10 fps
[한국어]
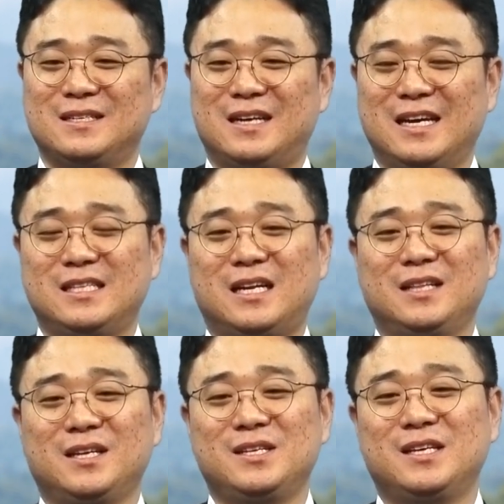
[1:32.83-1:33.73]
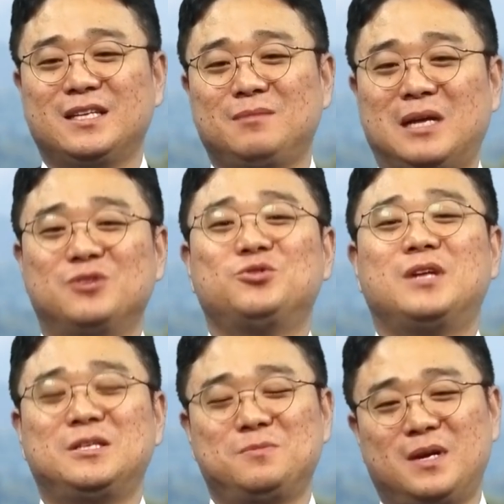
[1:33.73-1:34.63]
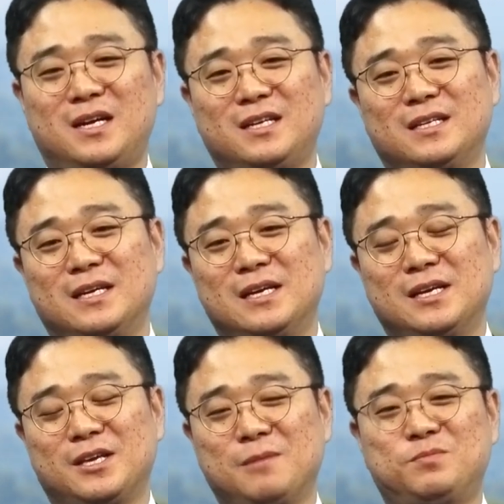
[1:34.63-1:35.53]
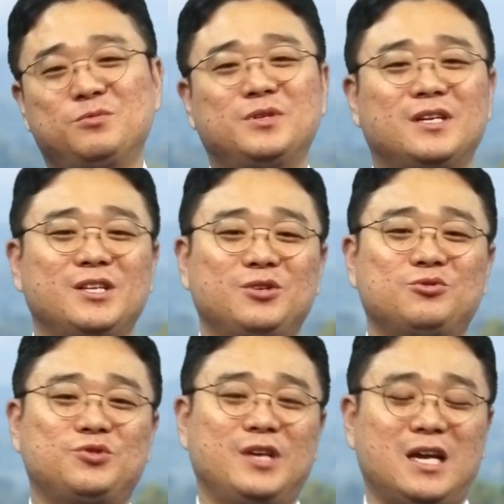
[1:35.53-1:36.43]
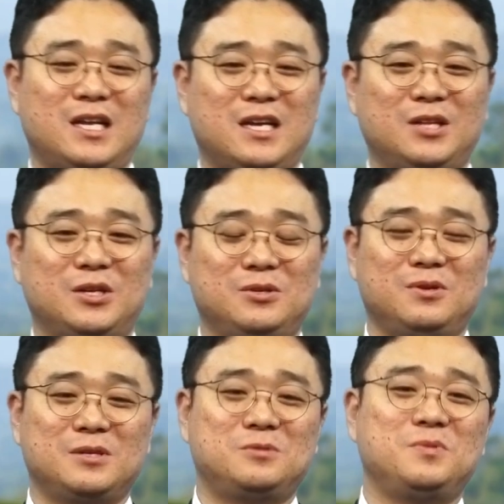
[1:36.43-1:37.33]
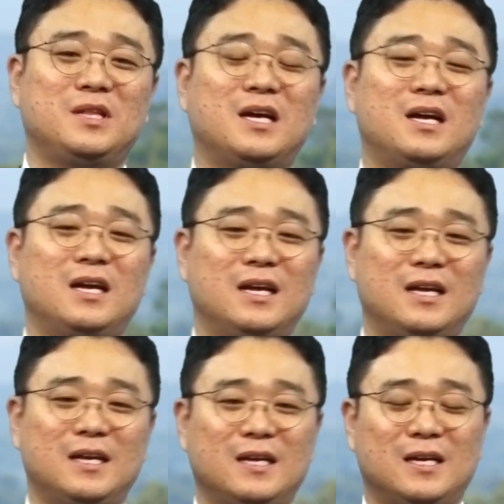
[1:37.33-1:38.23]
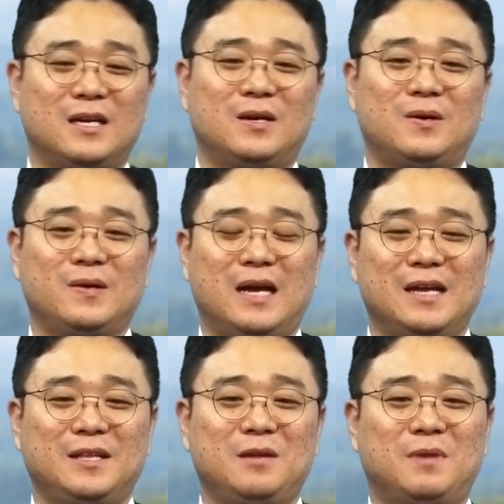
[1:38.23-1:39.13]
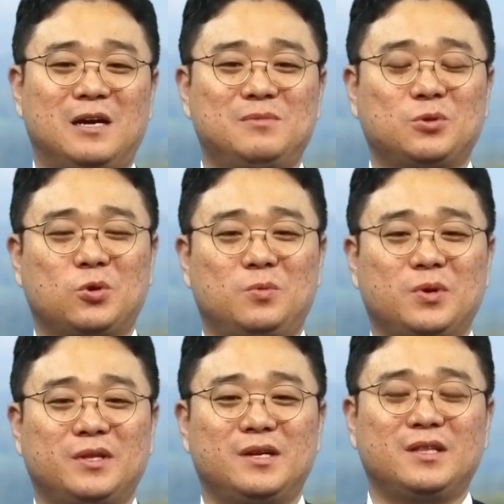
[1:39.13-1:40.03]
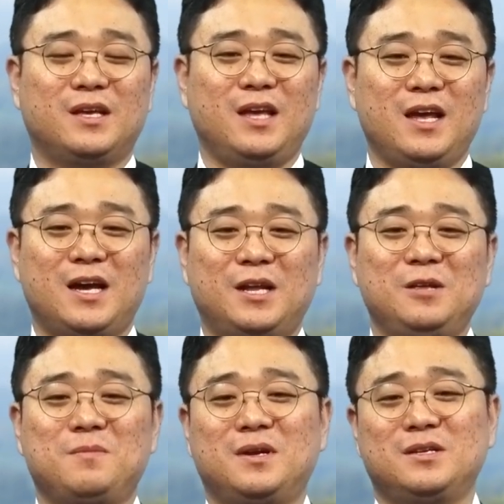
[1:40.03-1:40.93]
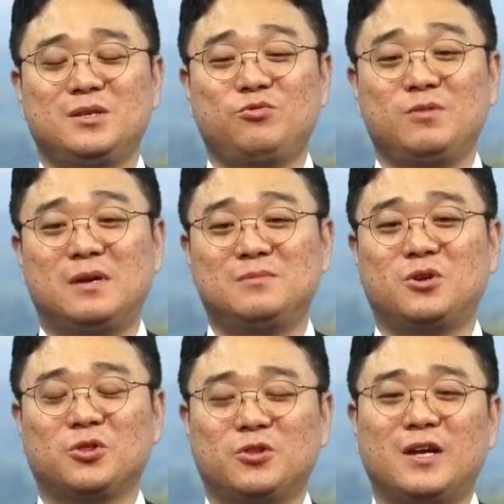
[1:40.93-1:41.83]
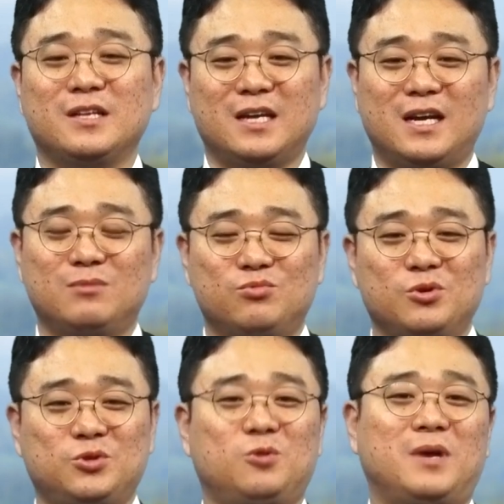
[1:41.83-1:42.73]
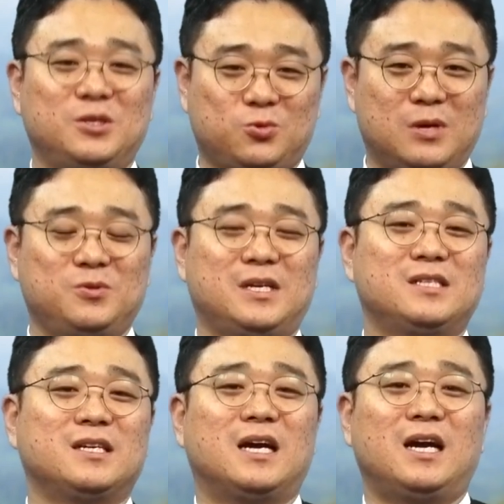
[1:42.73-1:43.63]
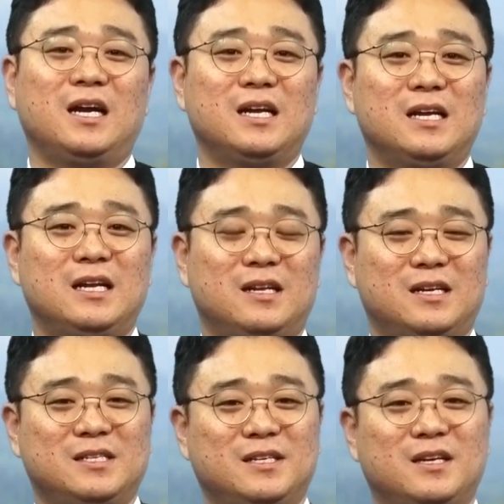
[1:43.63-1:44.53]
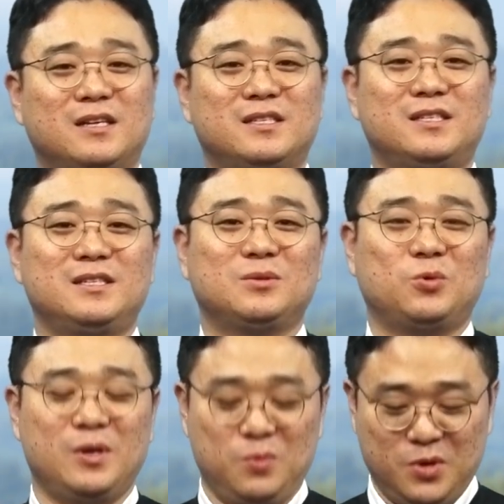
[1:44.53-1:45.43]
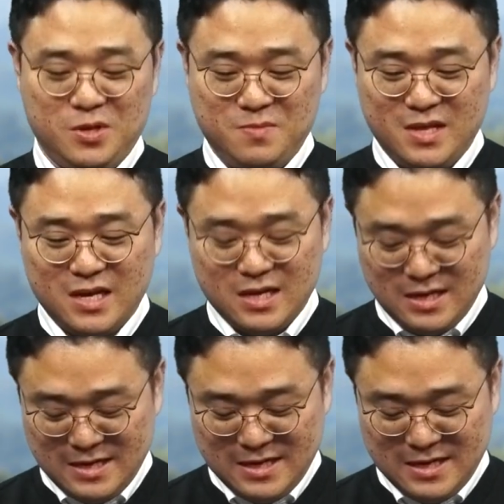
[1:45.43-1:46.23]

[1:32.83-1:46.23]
아이들한테는 이게 참 단순하지만 기쁨이 되는 이유 중에 하나가 되는 것 같습니다. 어, 아이들의 마음을 돌아보게 될 때에 하나님 안에서 우리 마음은 어떠한가, 무엇으로 만족하고 사는가 라는 생각을 또 해보게 됩니다.